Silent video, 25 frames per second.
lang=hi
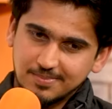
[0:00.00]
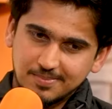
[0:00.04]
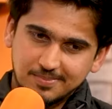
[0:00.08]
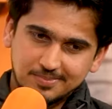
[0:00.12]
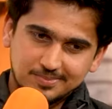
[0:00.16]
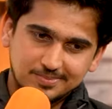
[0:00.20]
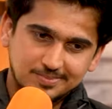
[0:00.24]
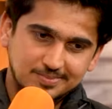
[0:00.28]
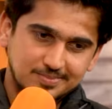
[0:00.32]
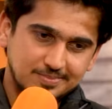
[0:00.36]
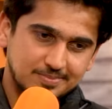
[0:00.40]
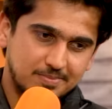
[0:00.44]

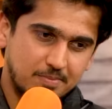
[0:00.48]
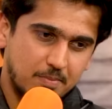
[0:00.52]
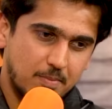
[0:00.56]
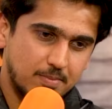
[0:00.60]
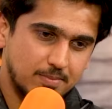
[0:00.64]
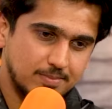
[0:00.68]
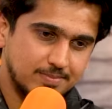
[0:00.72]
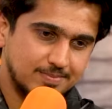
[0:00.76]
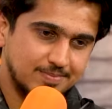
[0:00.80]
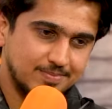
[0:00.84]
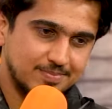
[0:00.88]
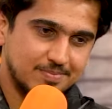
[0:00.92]
वो बस
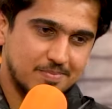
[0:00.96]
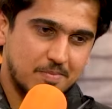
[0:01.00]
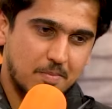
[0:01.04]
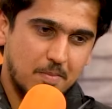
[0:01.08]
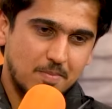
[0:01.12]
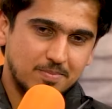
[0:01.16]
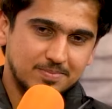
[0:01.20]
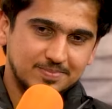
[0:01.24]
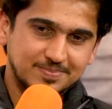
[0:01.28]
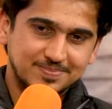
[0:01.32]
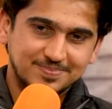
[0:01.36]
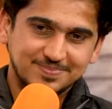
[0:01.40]
किसी
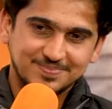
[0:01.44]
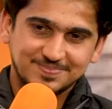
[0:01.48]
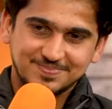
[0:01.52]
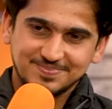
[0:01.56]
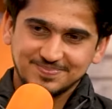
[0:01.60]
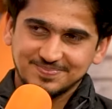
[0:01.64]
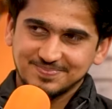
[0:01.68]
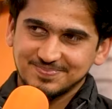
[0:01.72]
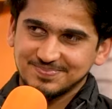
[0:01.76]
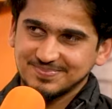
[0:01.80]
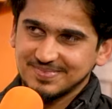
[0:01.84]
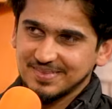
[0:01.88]
को
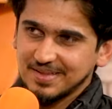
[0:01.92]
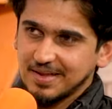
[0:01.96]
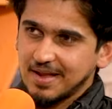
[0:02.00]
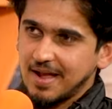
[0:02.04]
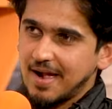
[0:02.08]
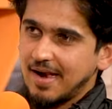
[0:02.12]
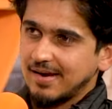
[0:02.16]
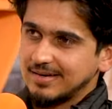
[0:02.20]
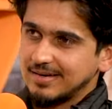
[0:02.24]
हर्ट